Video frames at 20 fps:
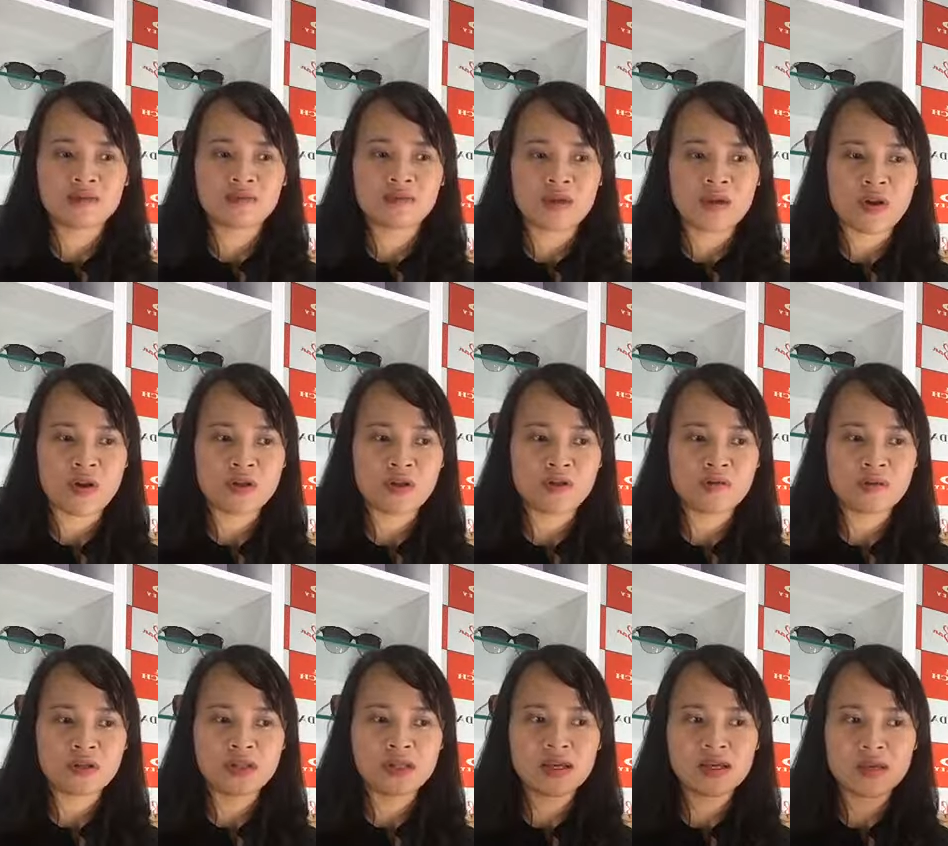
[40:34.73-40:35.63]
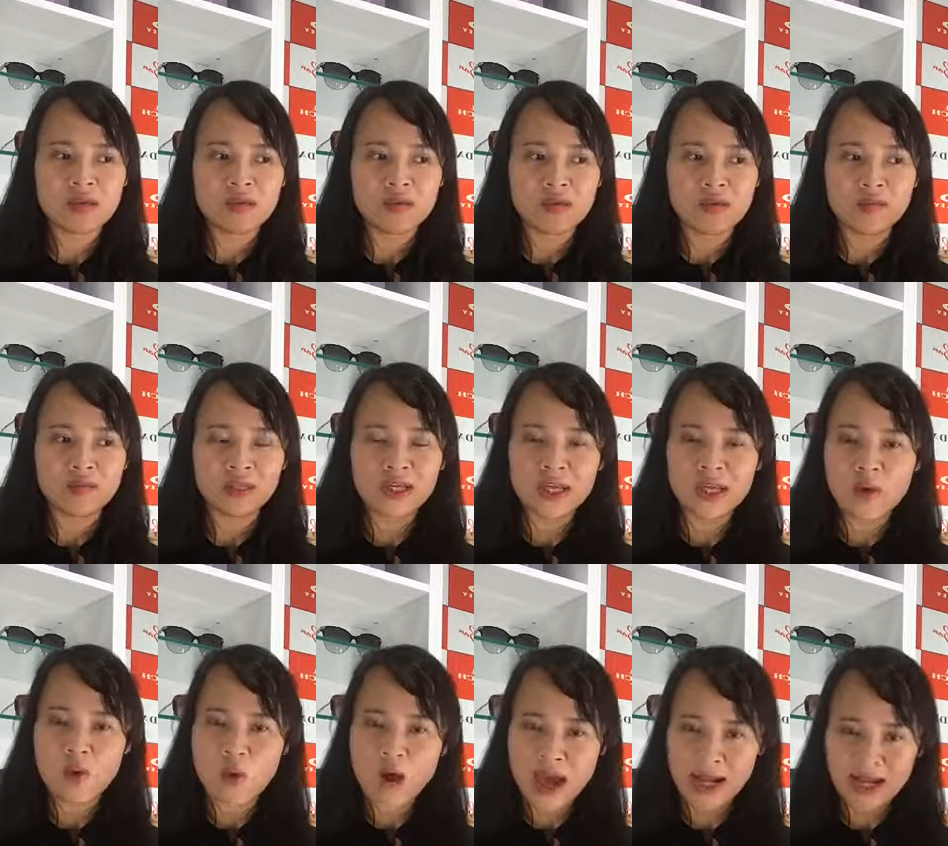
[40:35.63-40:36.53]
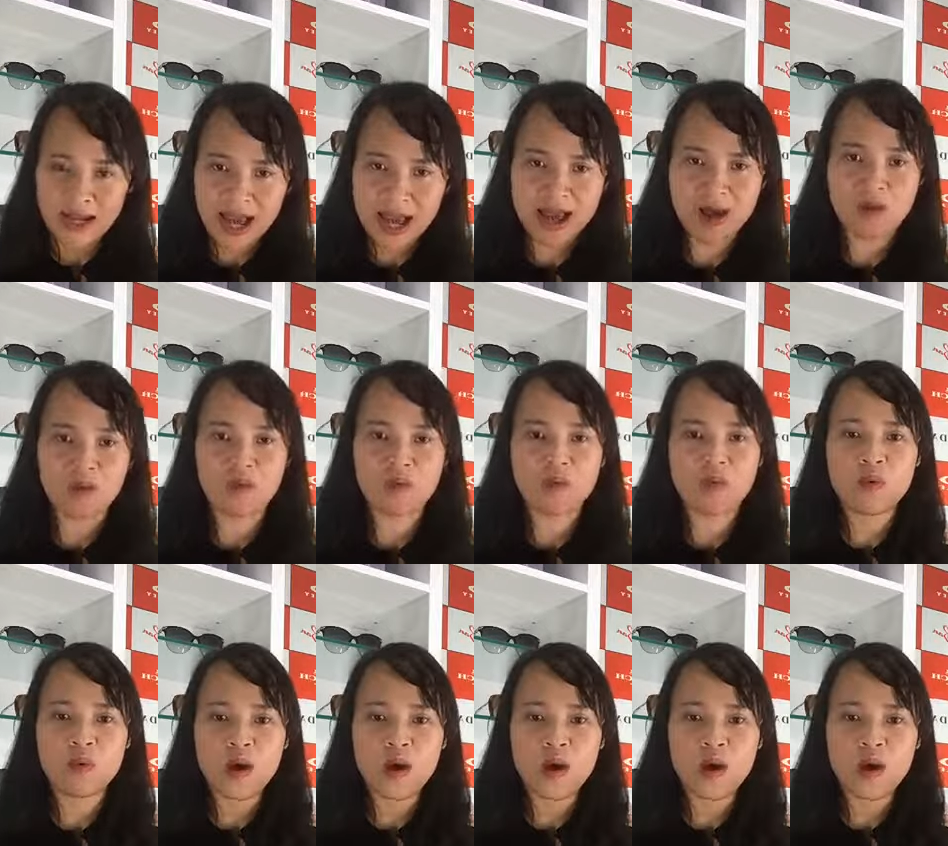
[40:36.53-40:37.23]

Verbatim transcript: phần nói đến cái thiết kế của nó là một thiết kế hoàn hảo.